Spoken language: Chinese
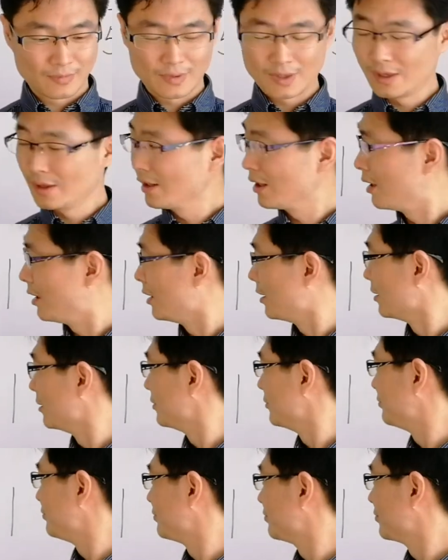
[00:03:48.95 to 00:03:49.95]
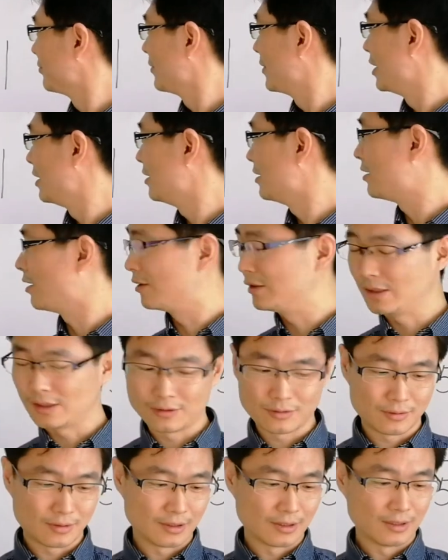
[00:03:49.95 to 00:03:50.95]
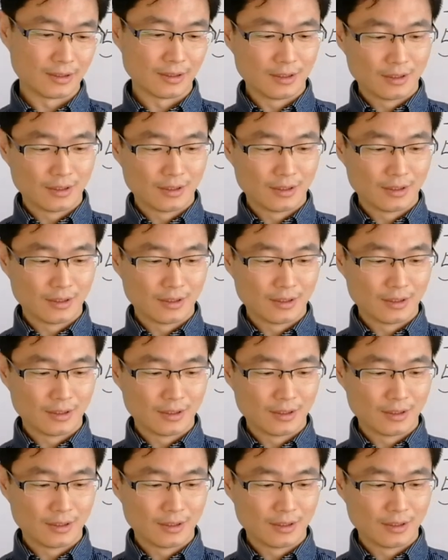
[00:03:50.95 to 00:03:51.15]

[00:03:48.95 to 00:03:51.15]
那第一小节就是。